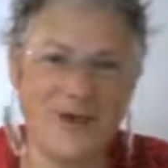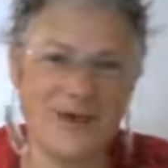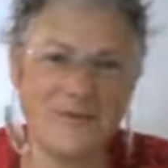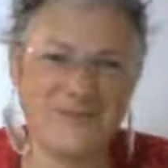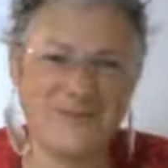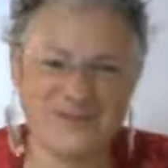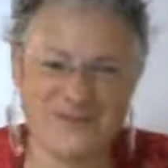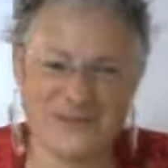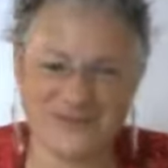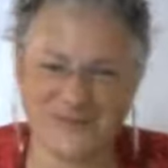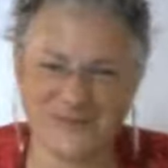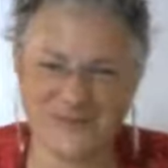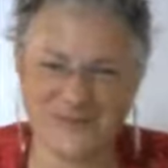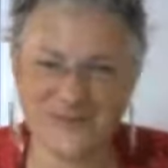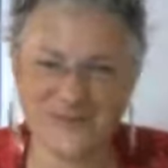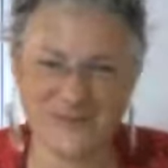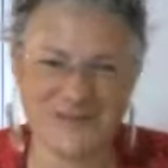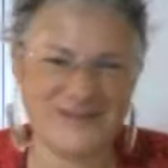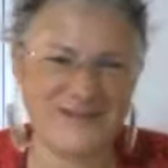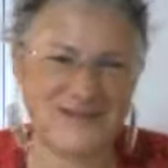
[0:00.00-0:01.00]
même si vous avez
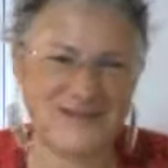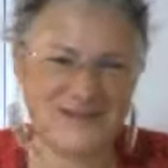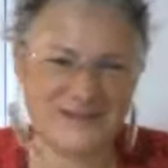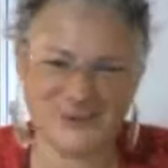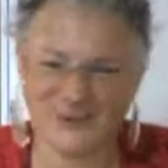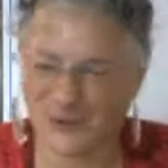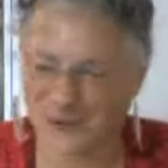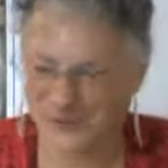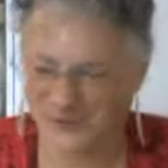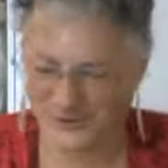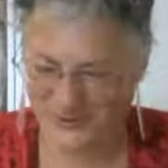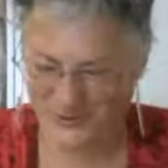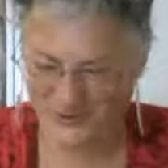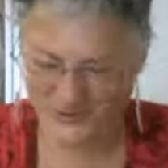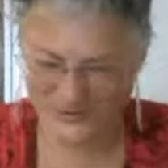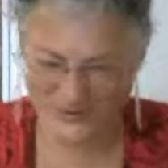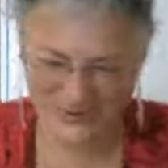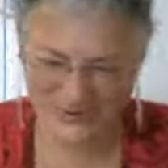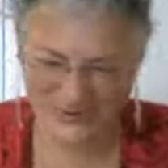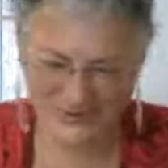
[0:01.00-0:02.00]
passé l'âge de
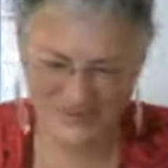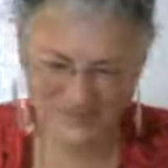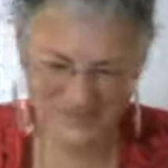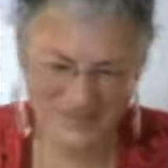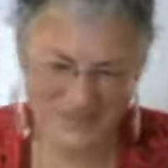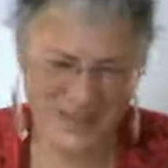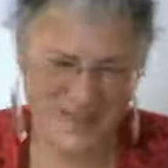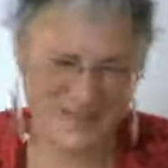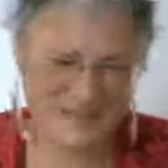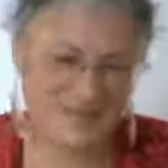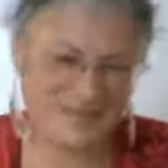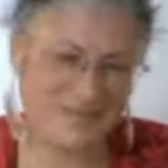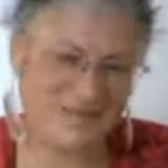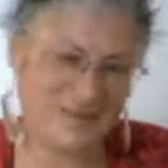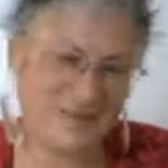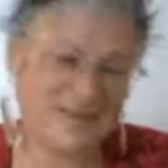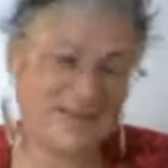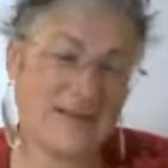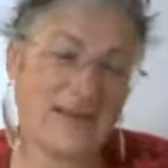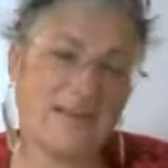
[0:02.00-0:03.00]
deux ans, c'est
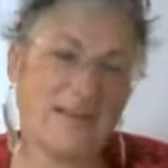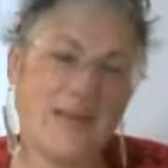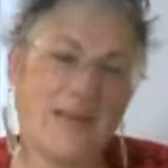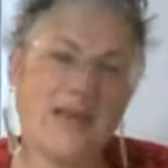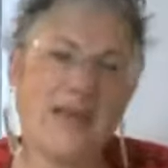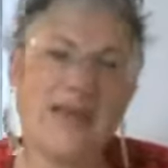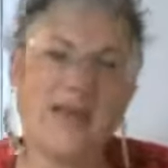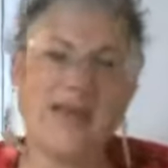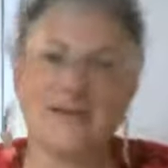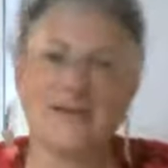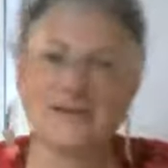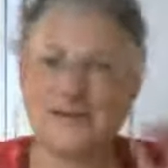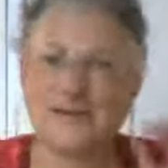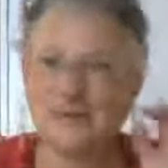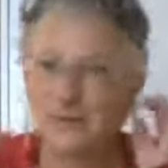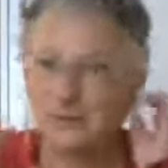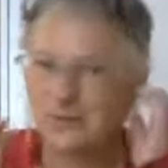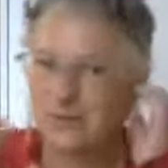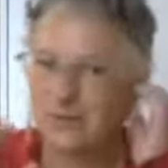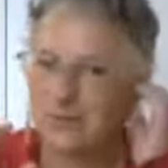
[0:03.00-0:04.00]
pas ça, mais c'est
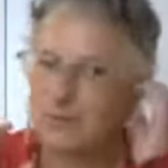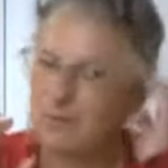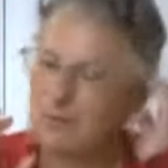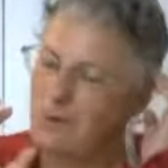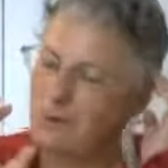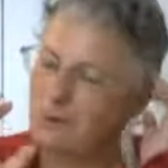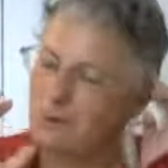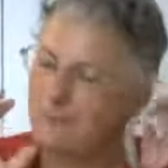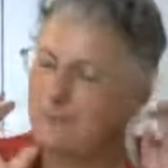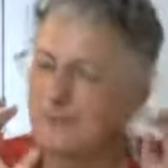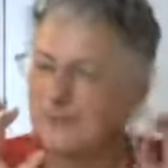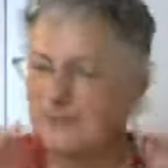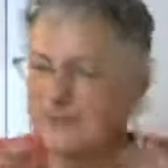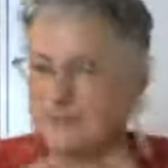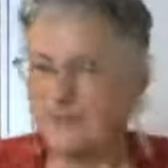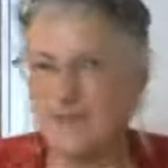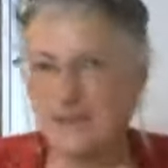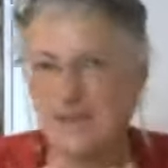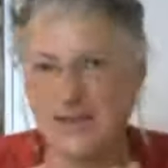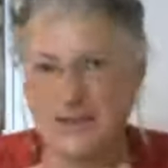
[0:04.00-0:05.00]
tout simplement pour vous
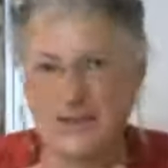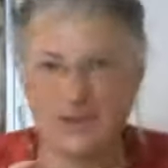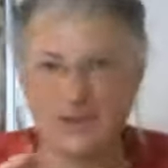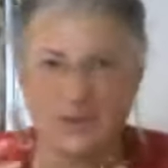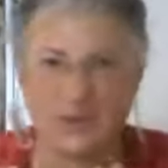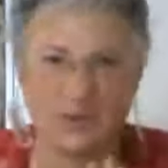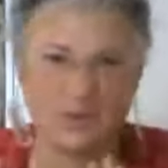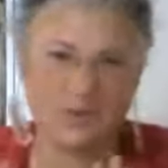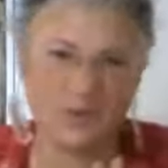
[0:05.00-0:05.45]
expliquer que dans le